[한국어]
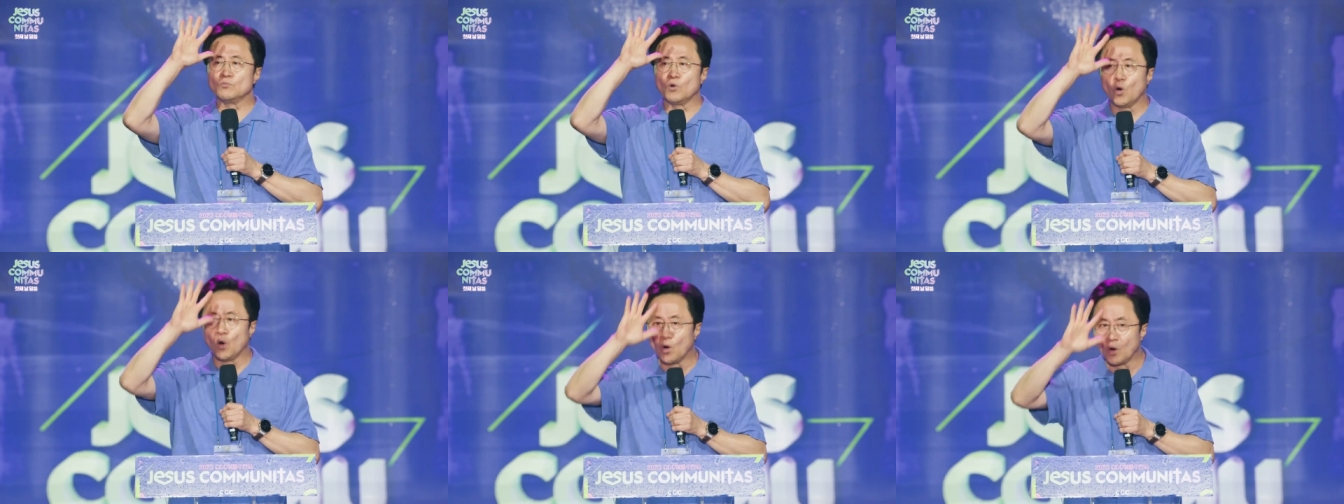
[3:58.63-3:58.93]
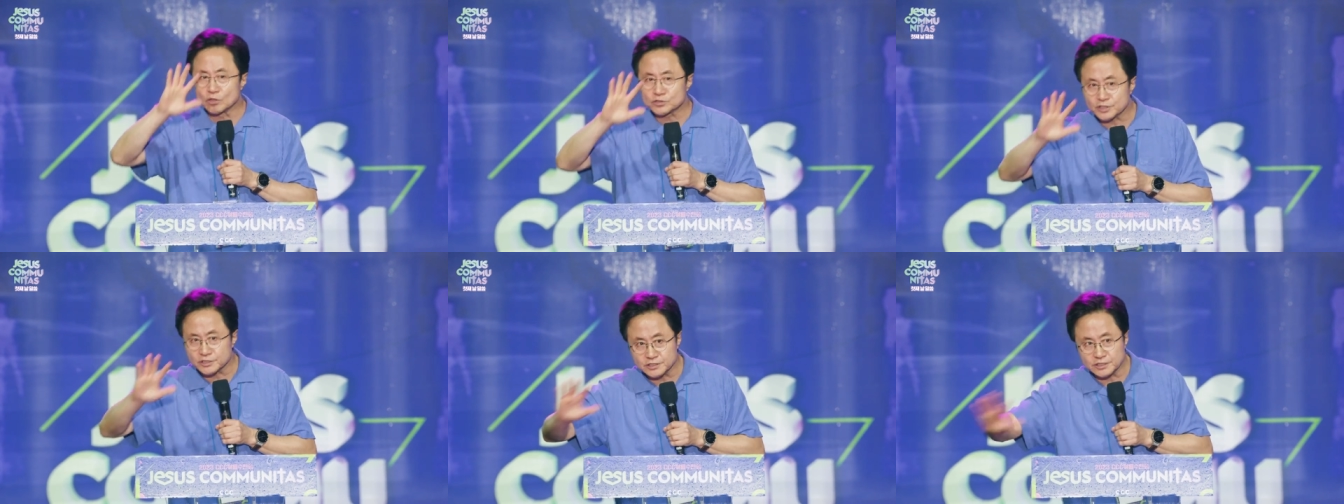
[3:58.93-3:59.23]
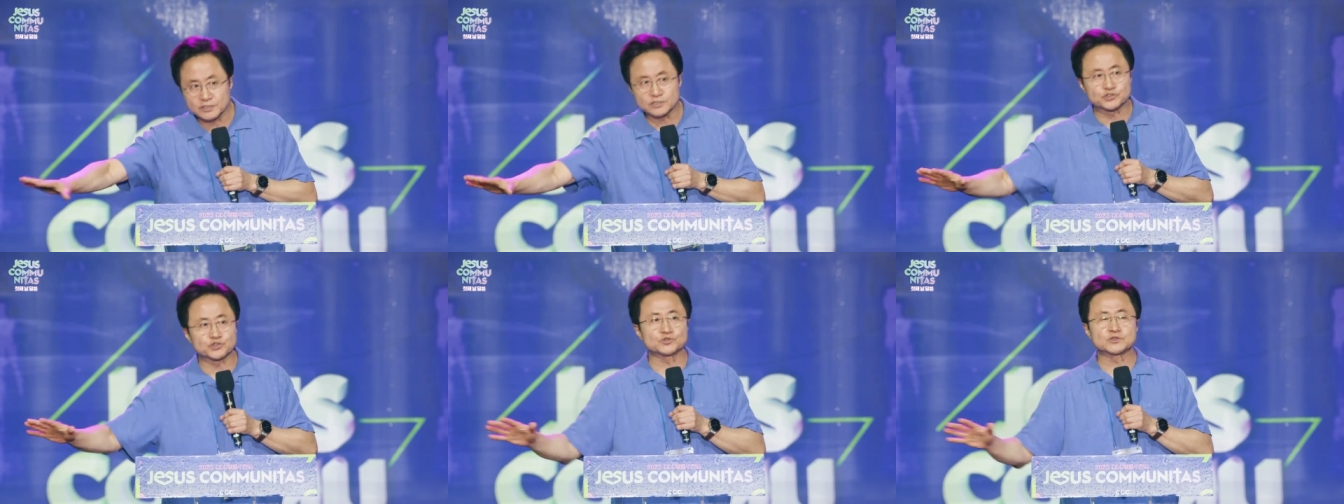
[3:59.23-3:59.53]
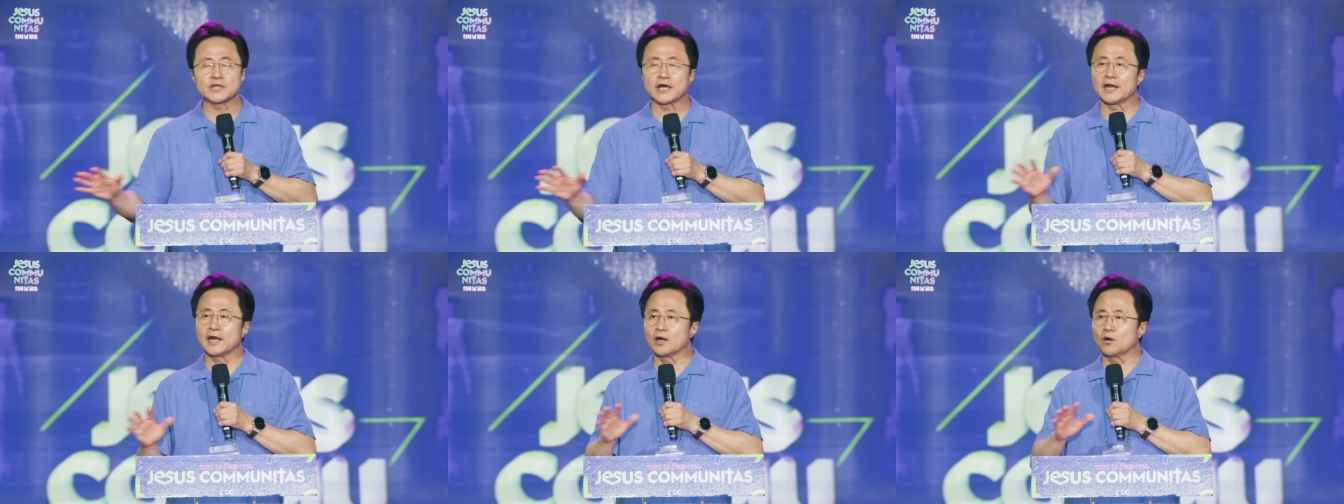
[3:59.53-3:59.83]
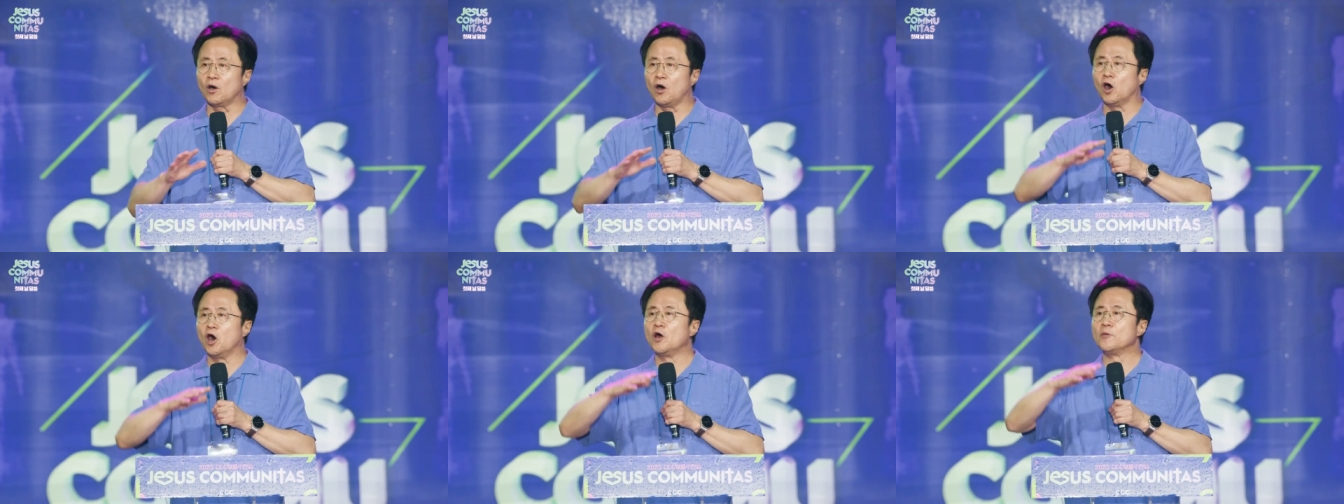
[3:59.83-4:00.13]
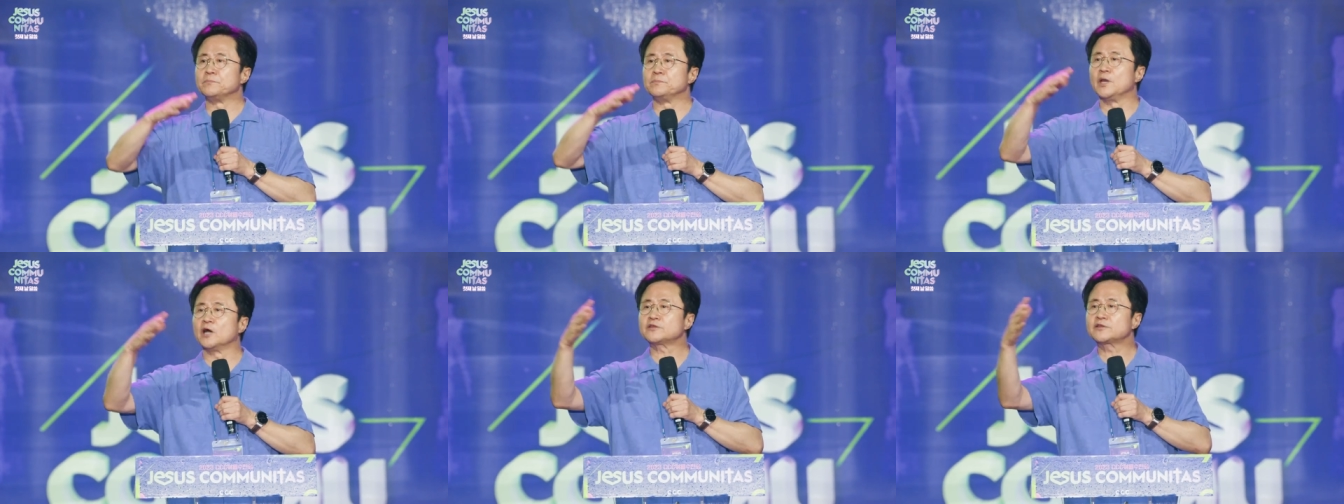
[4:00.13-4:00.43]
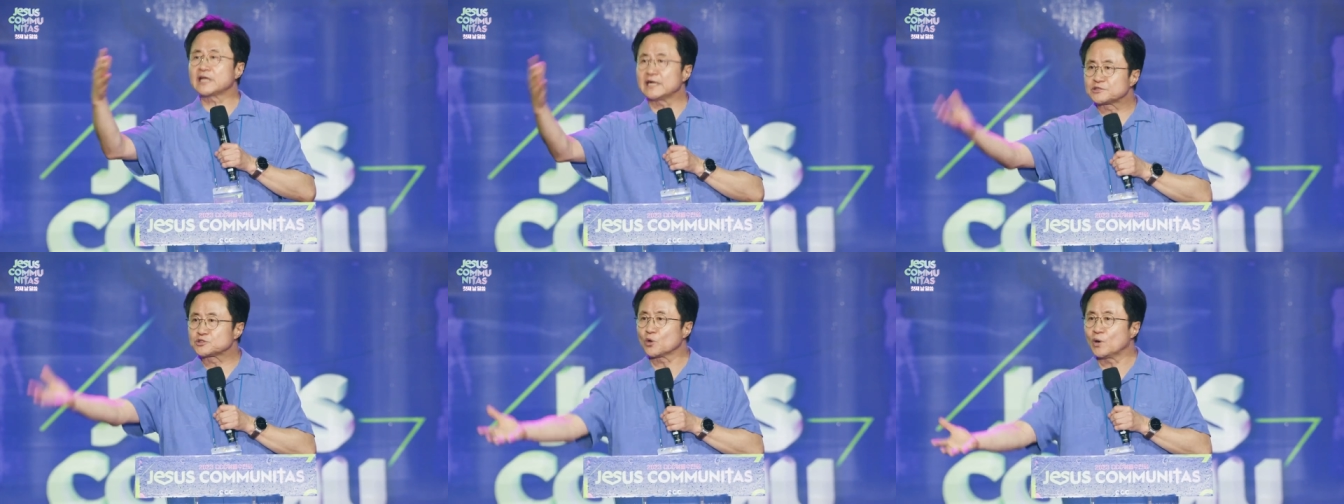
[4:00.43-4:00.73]
모든 일을 중단하고 몇
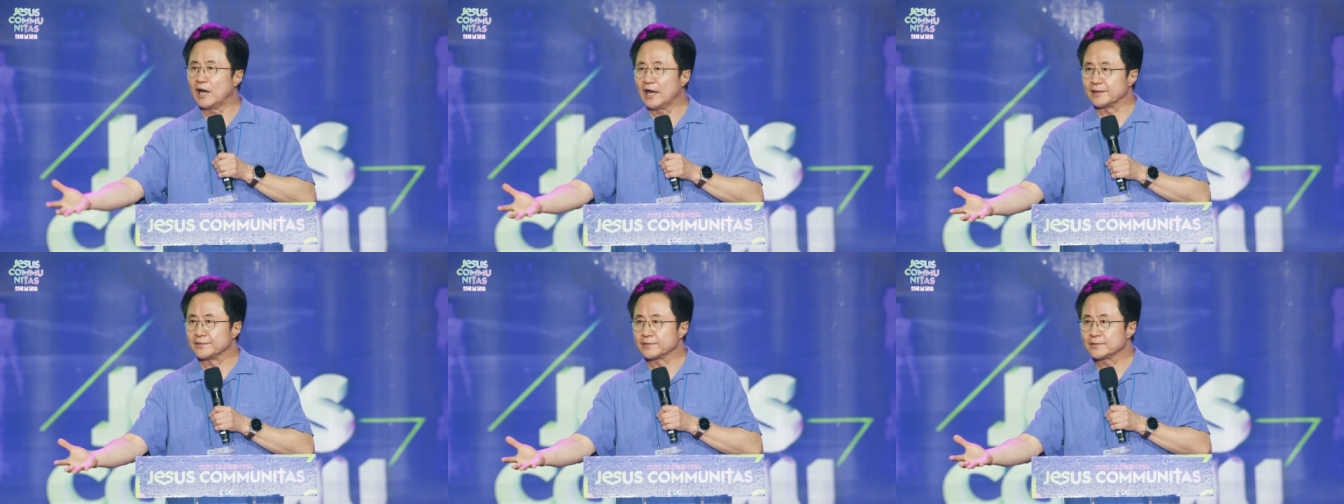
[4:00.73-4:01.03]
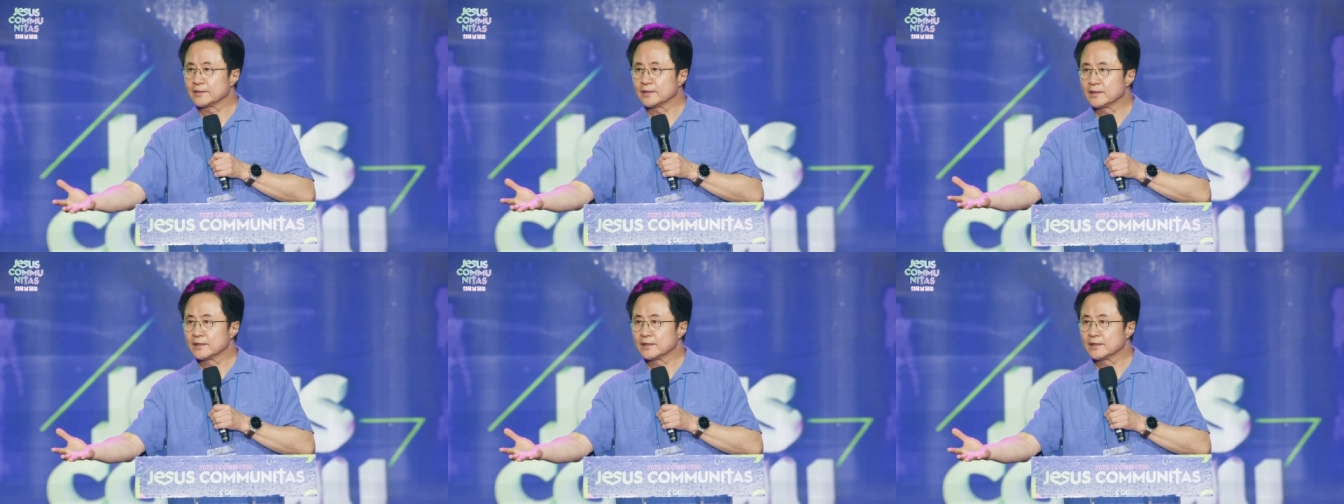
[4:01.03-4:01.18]
달 동안